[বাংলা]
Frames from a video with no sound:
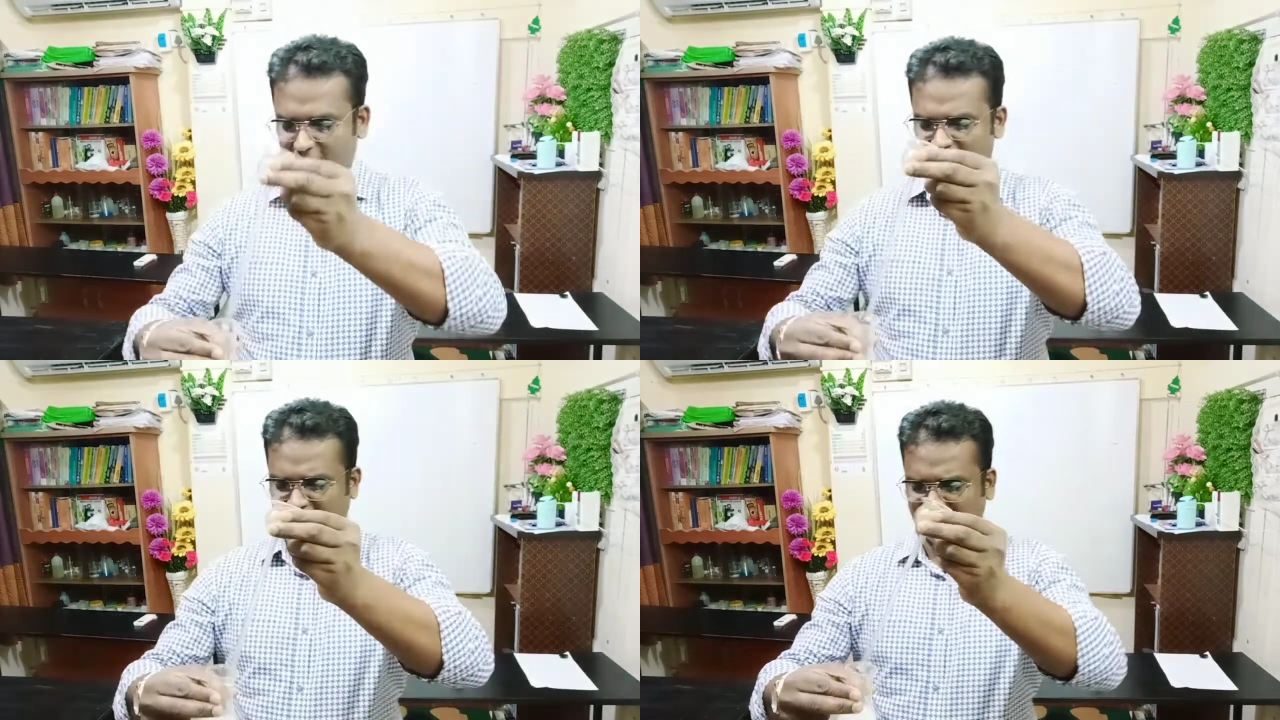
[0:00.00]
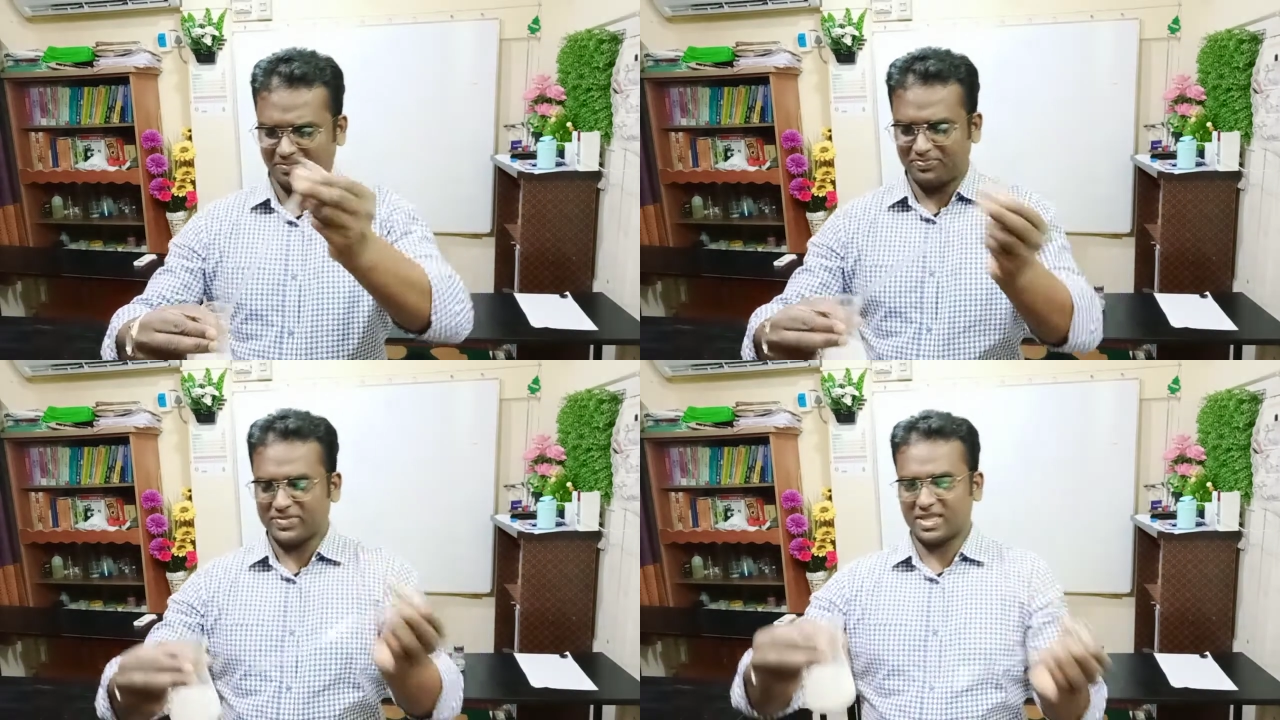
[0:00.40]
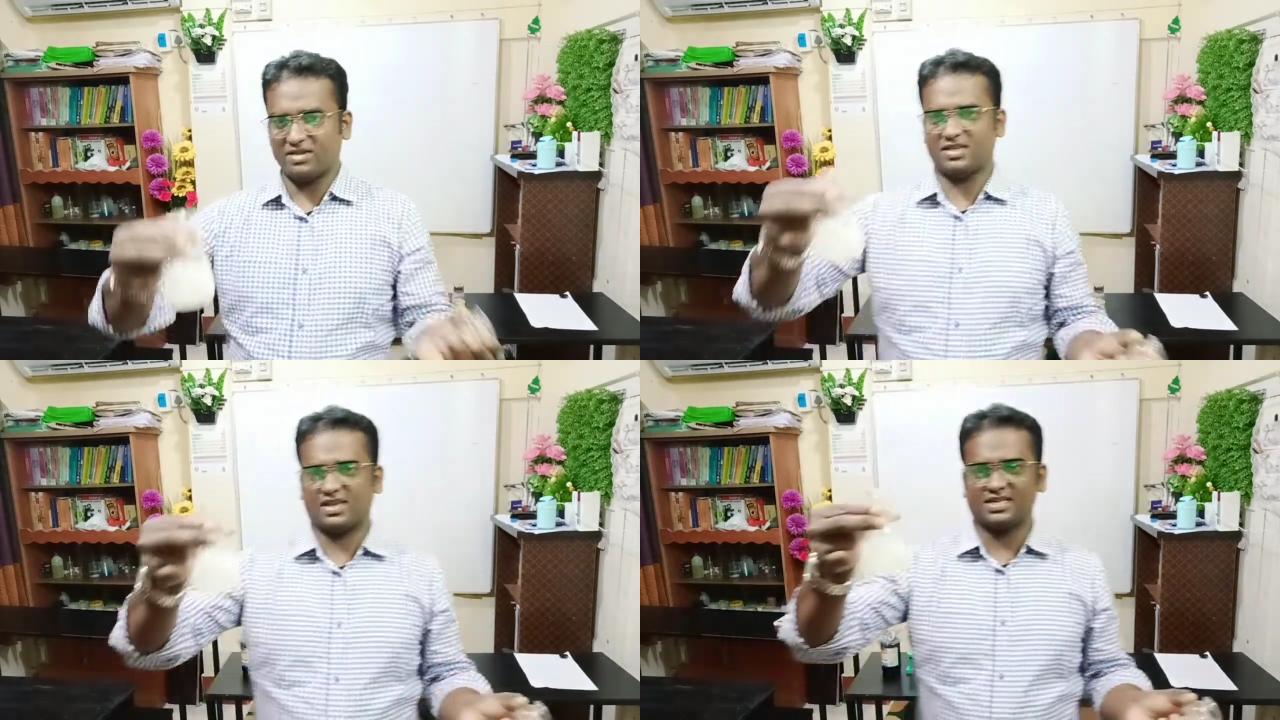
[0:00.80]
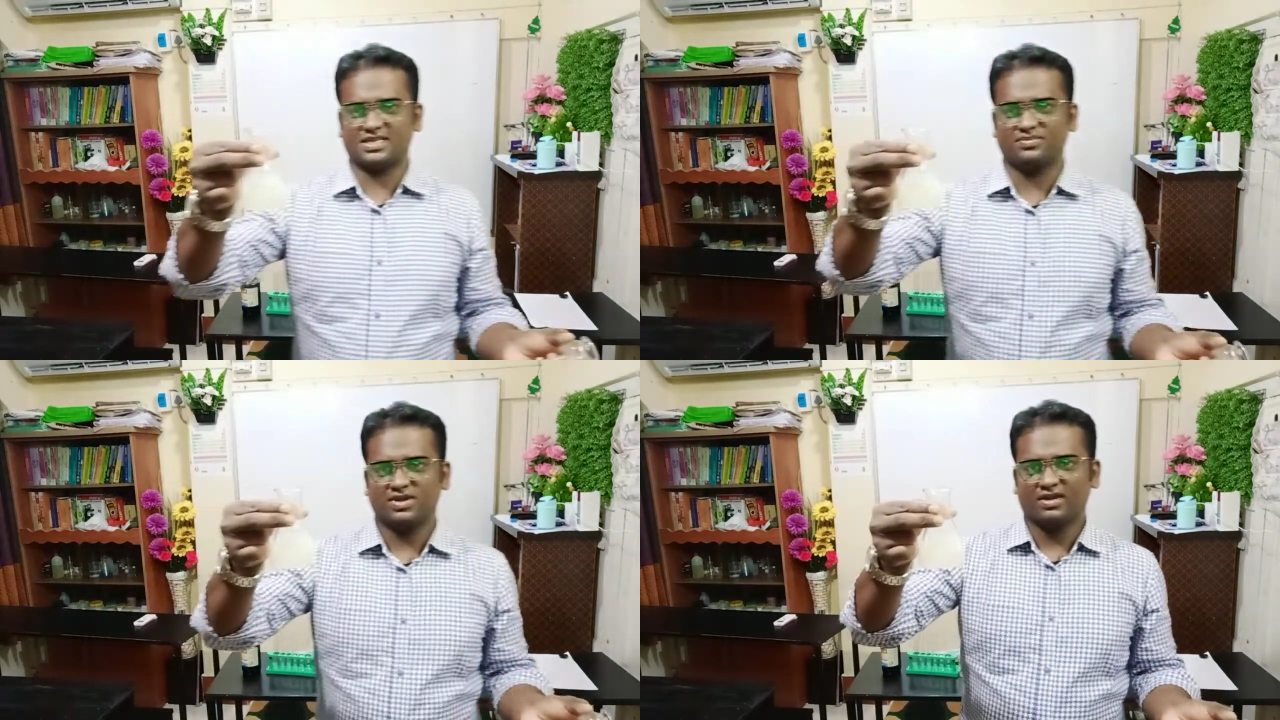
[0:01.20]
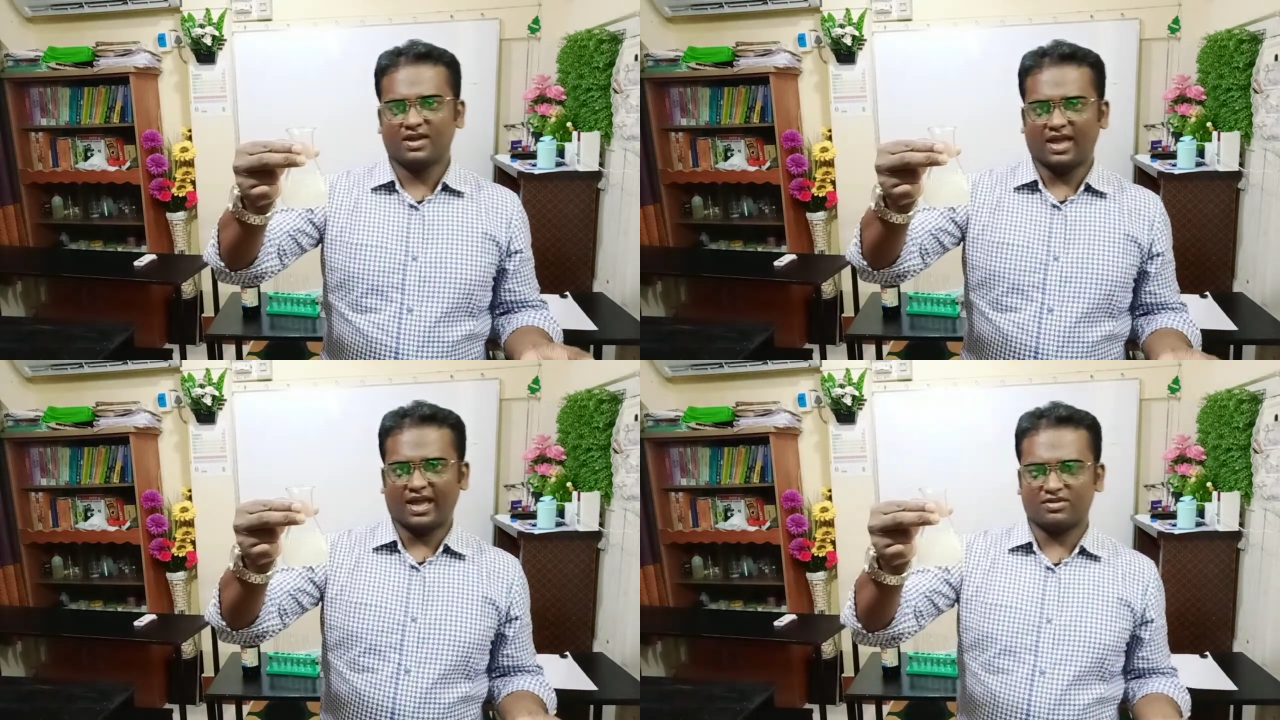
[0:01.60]
হ্যাঁ এই যে ক্যালসিয়াম
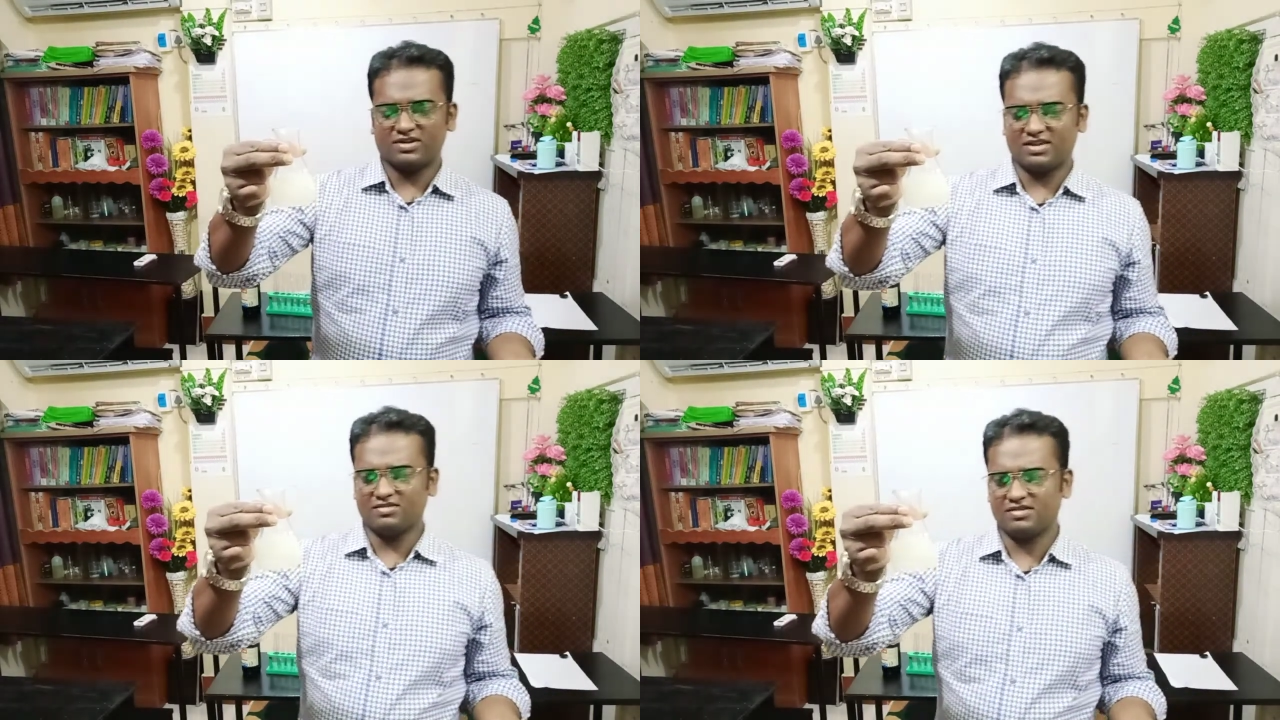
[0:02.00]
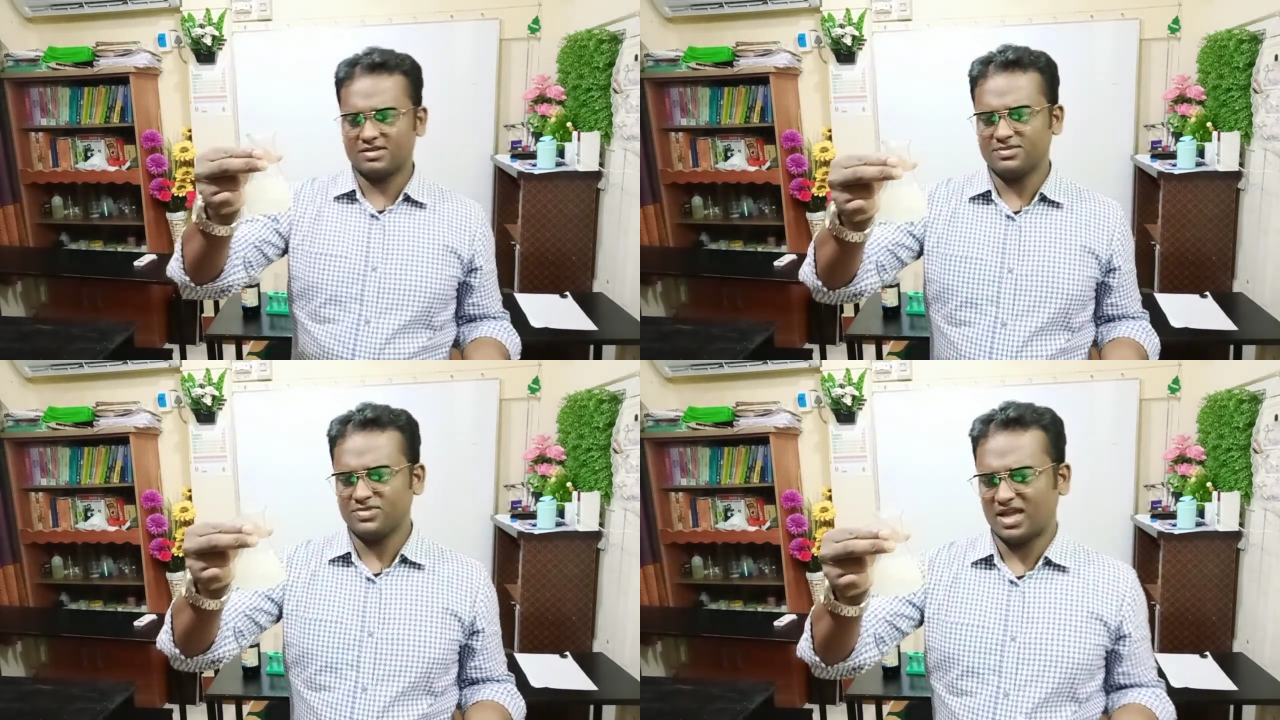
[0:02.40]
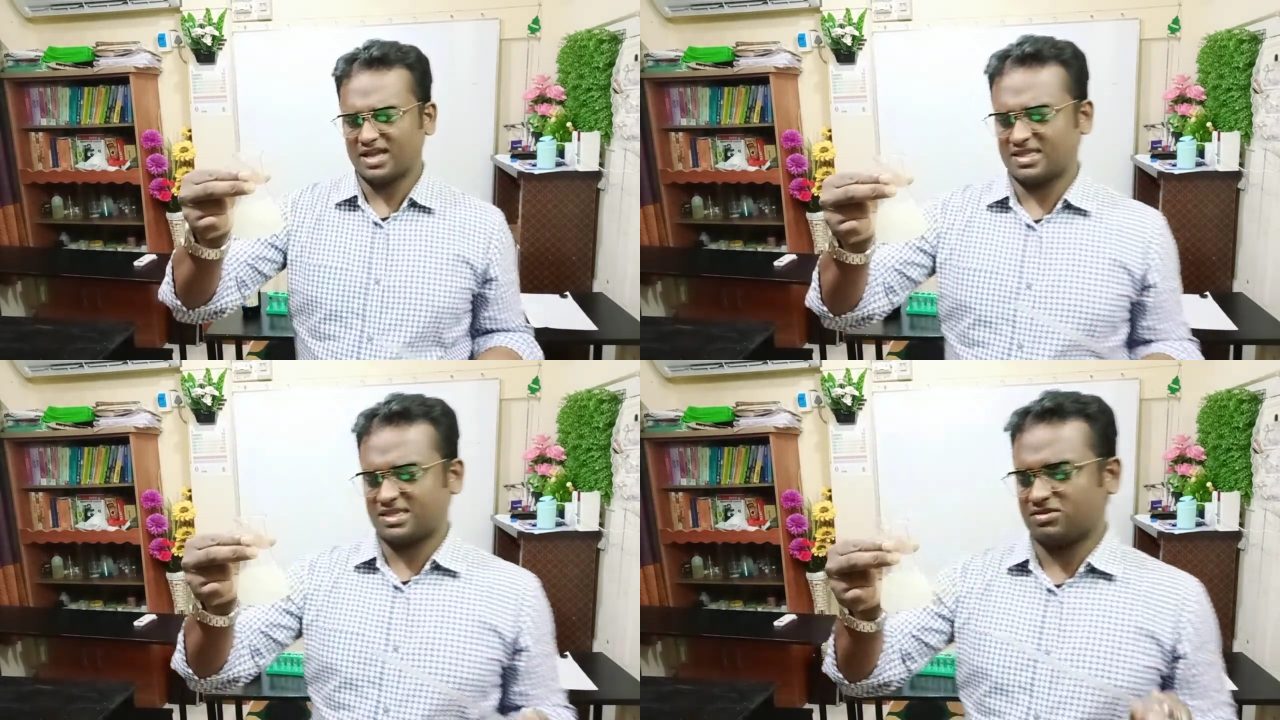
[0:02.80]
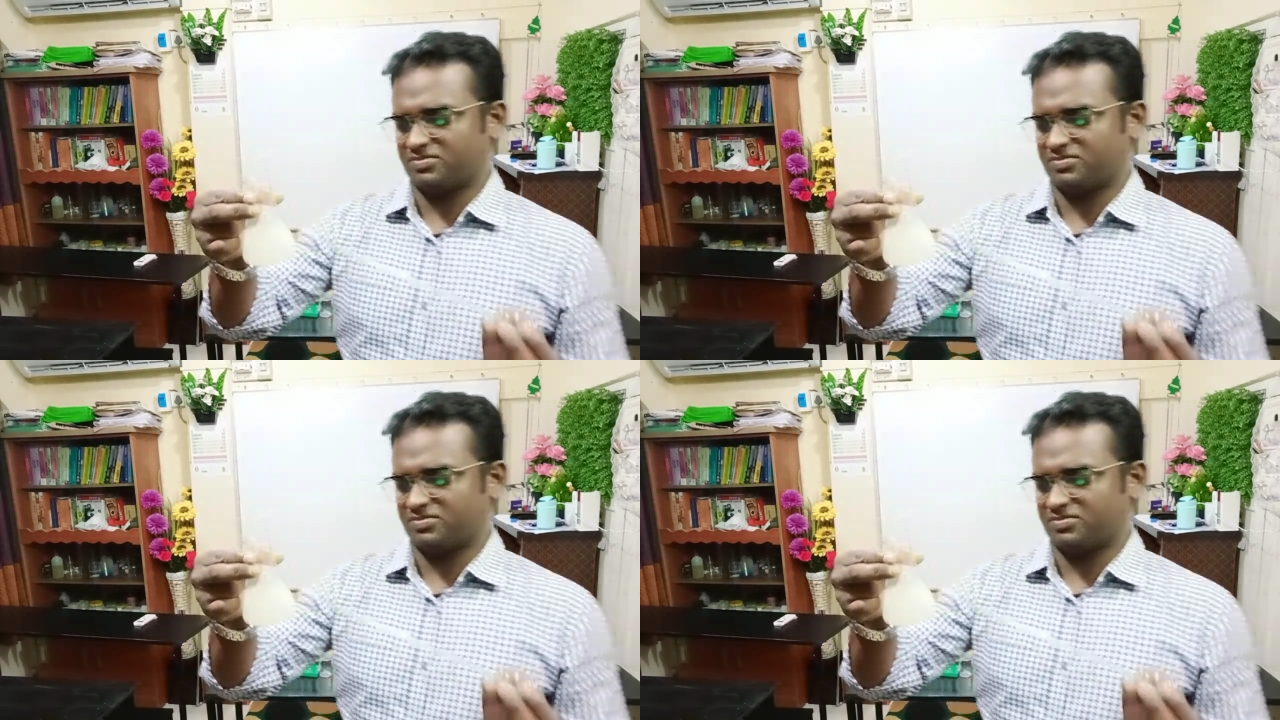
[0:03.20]
এখন কি হয়ে গেছে আগে ছিল